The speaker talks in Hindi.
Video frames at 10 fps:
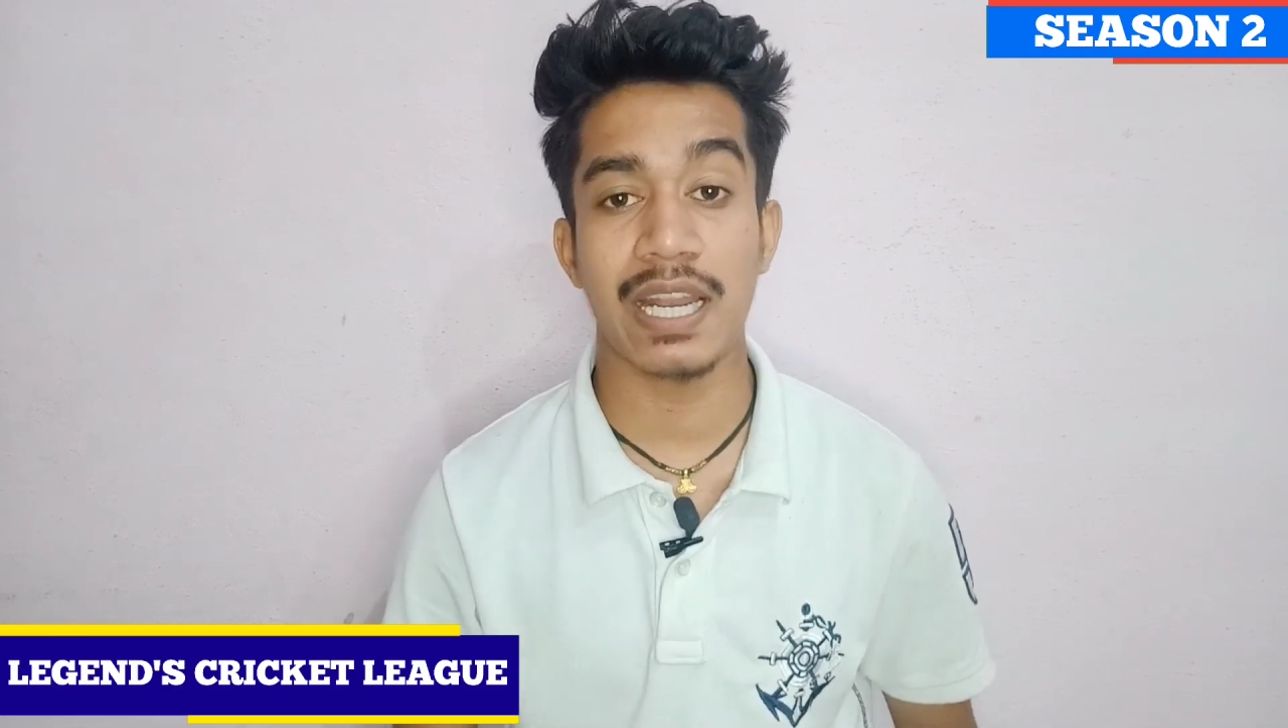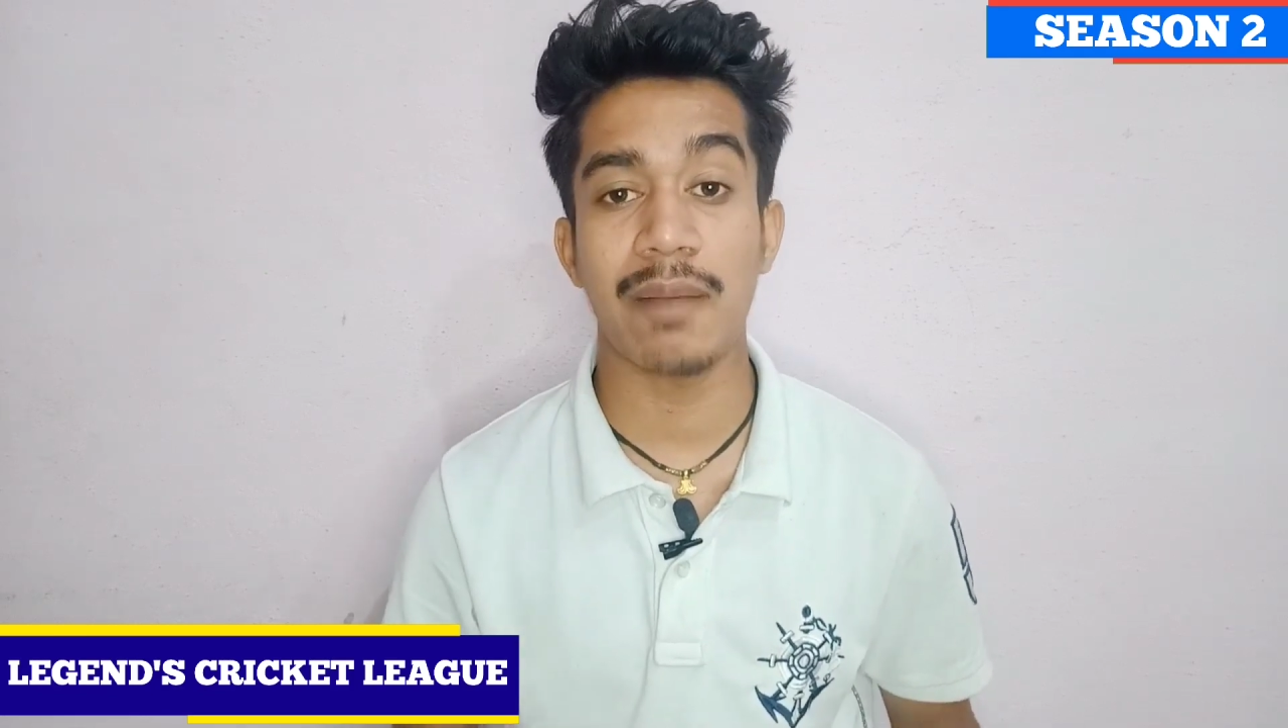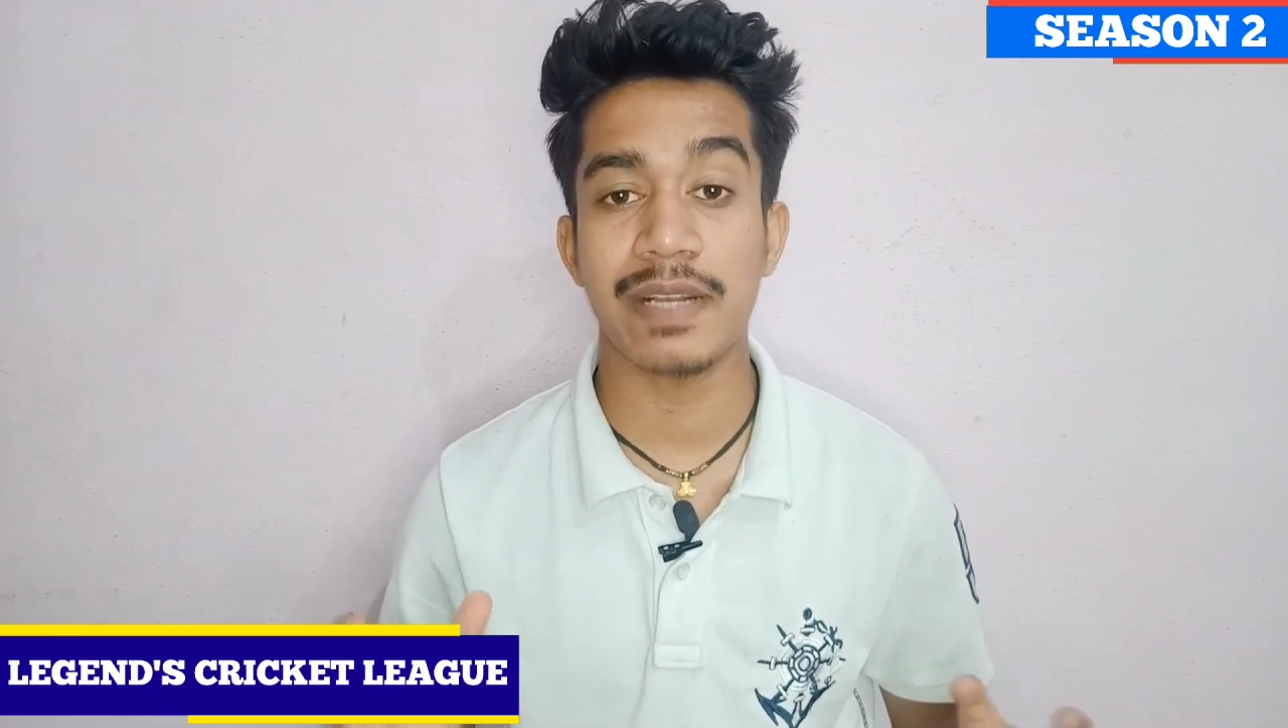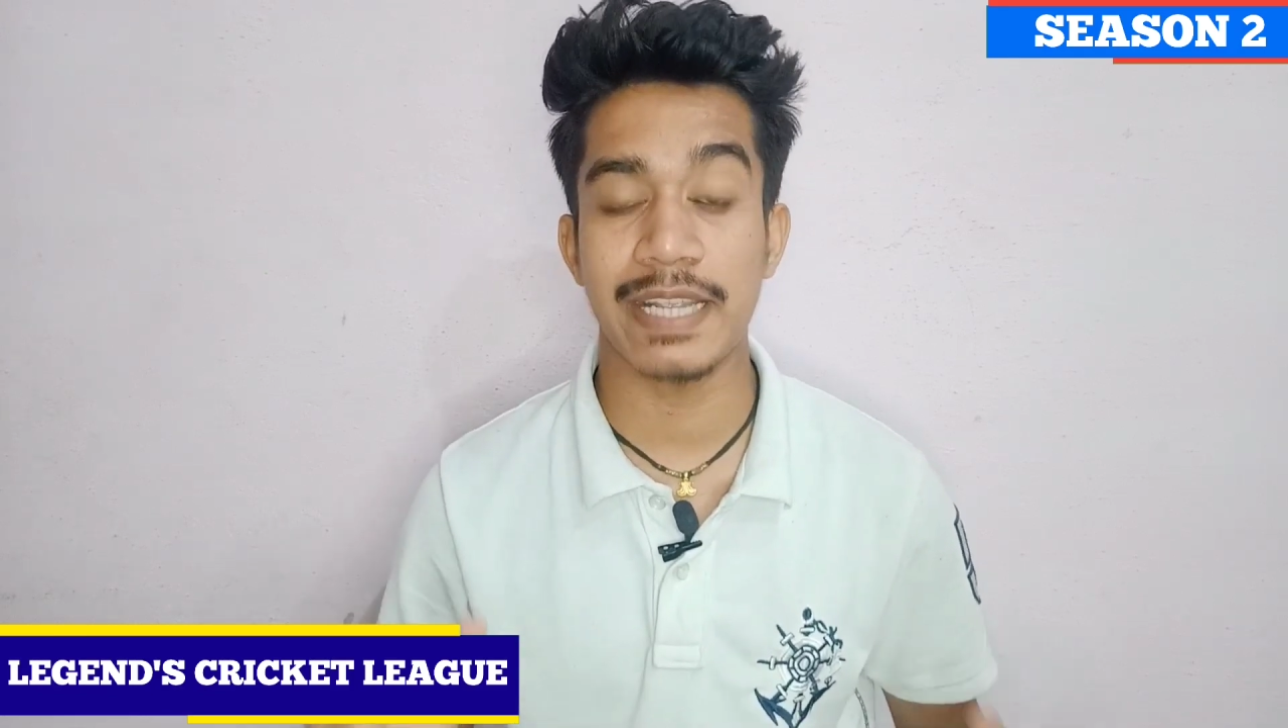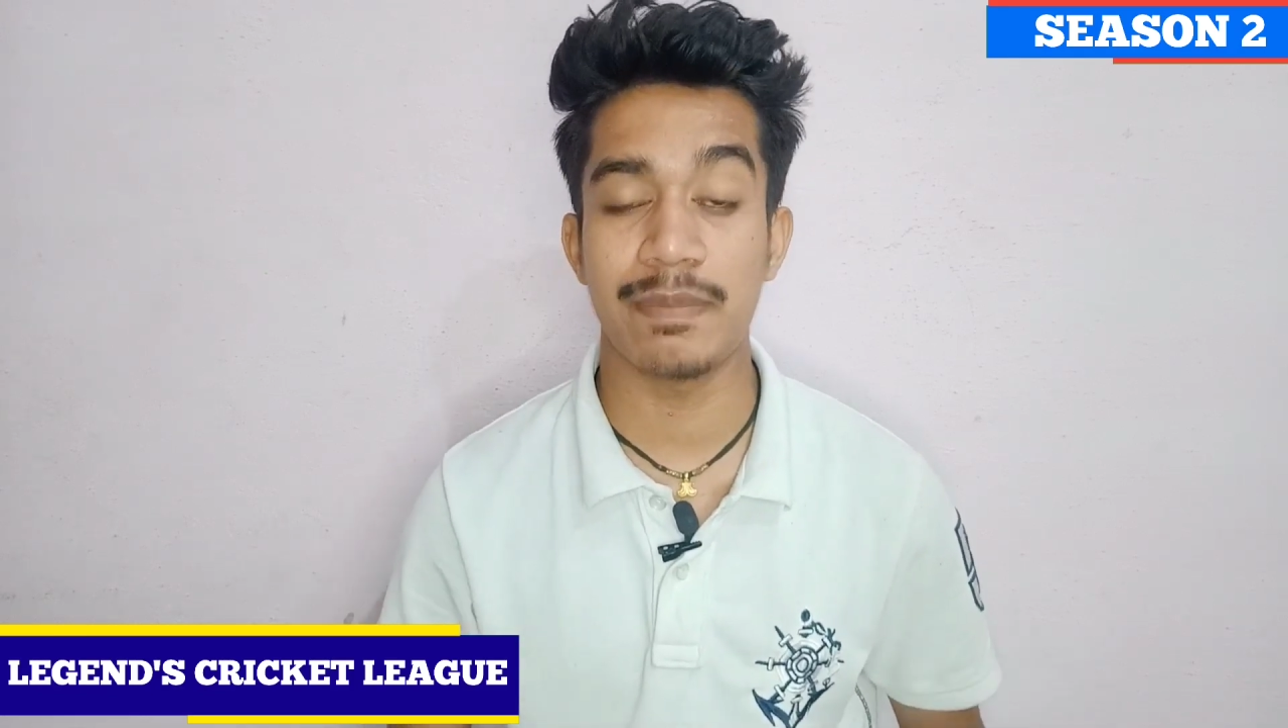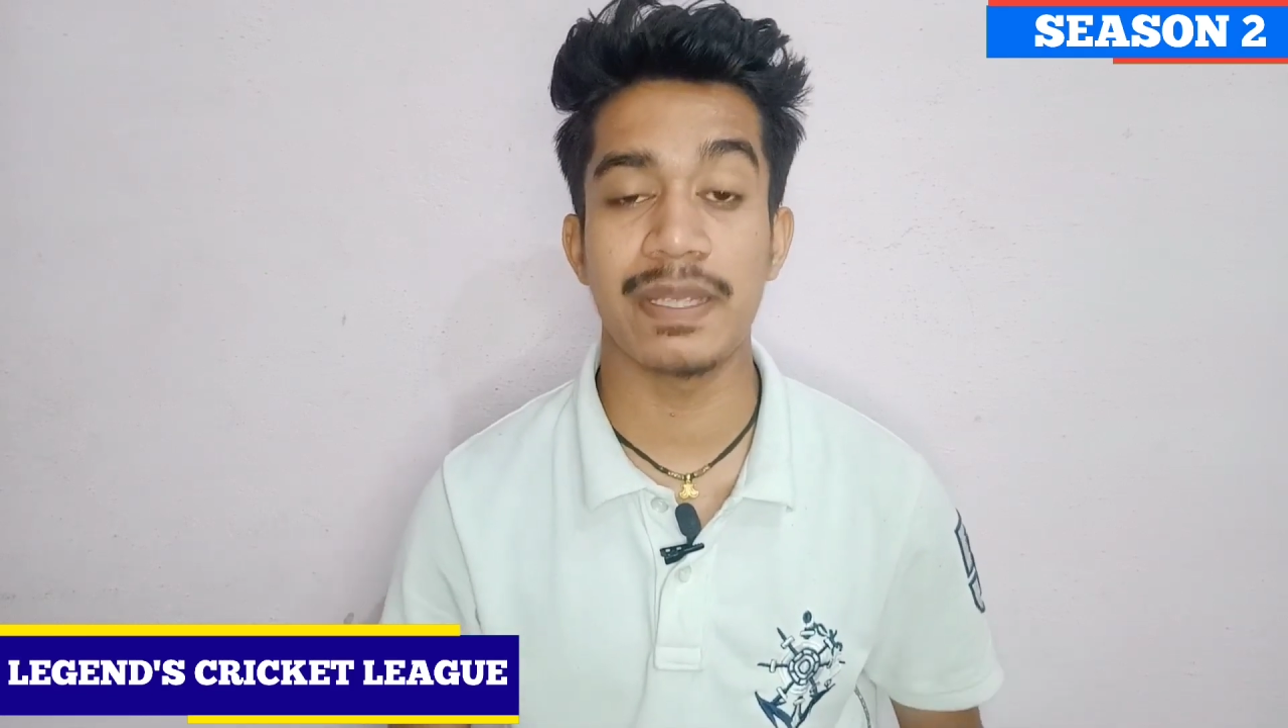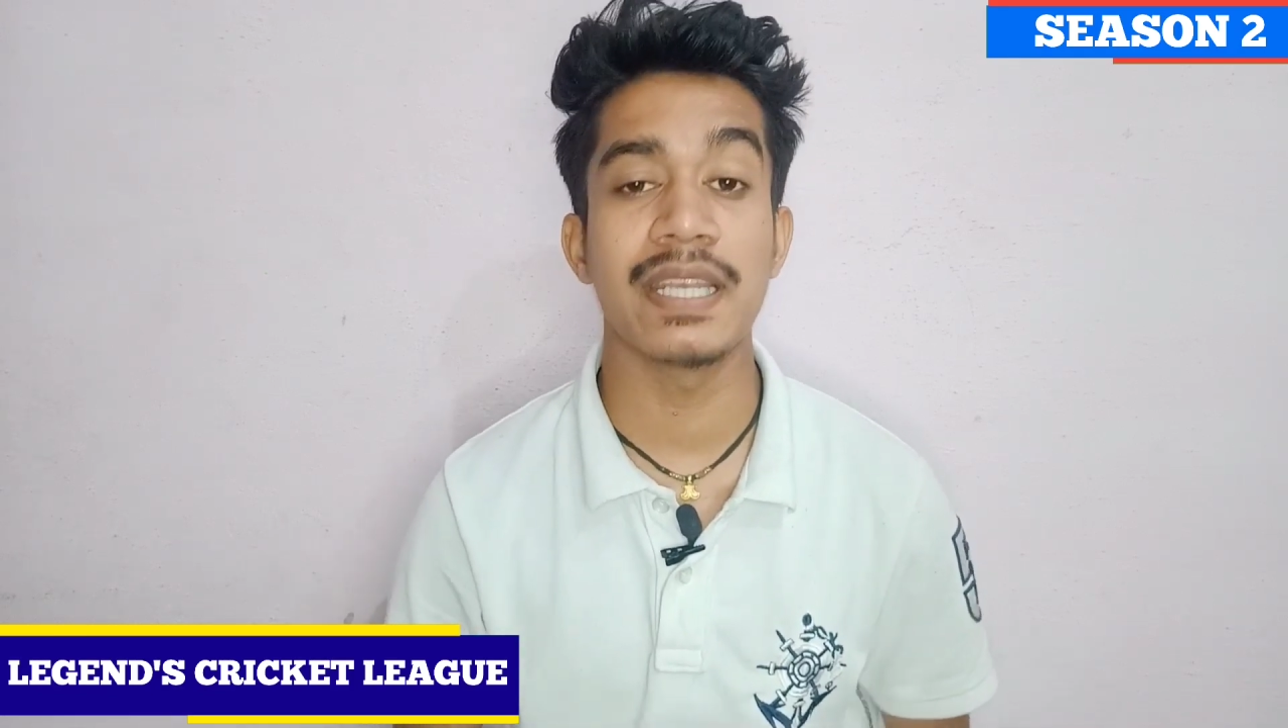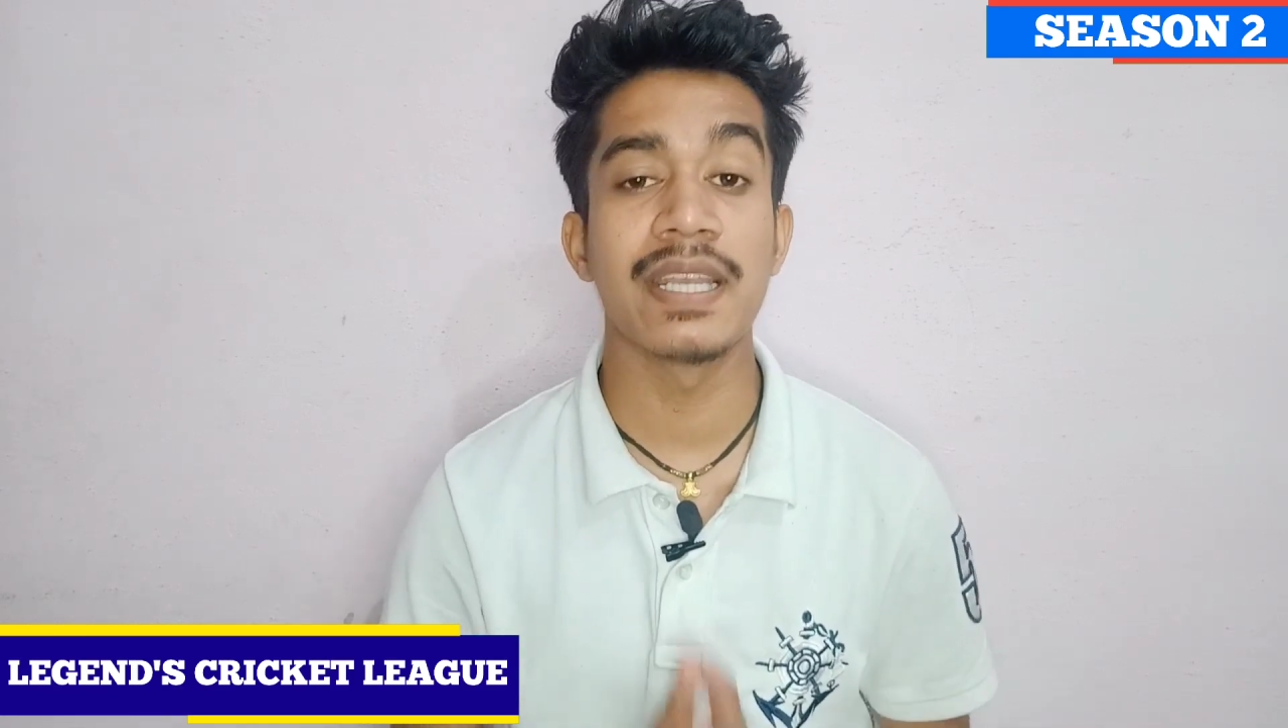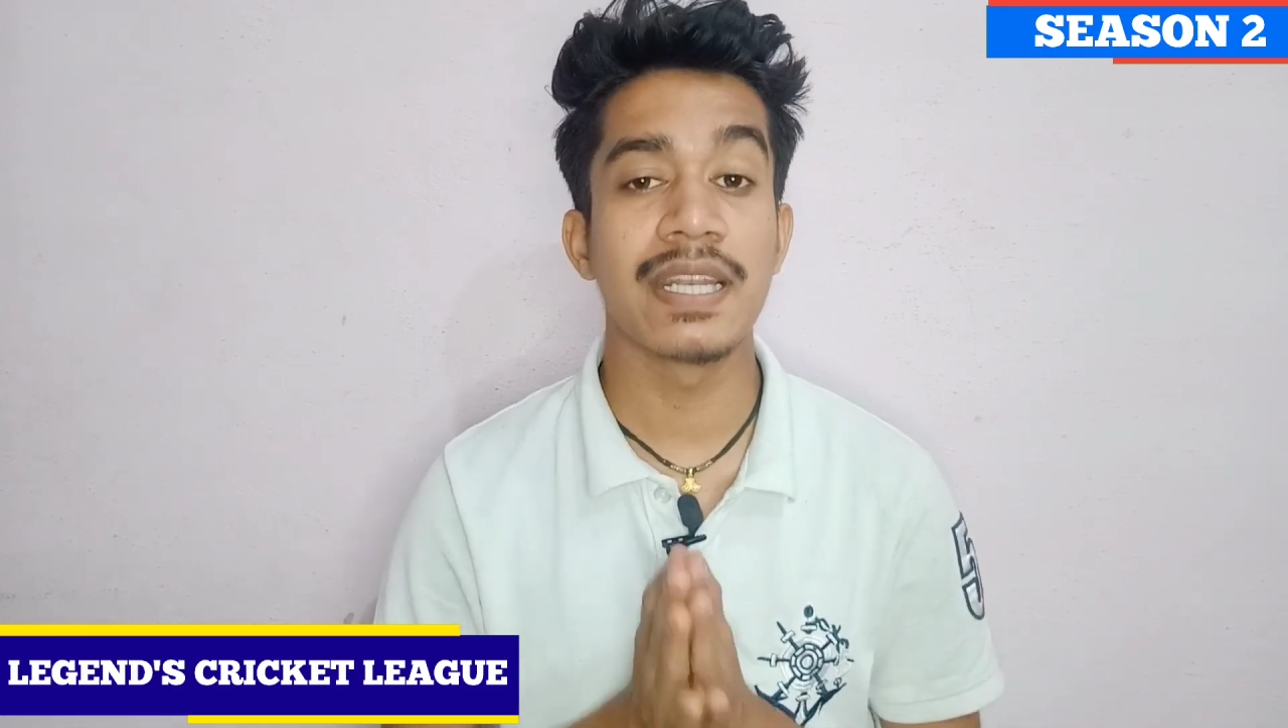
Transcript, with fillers: का नाम कहीं भी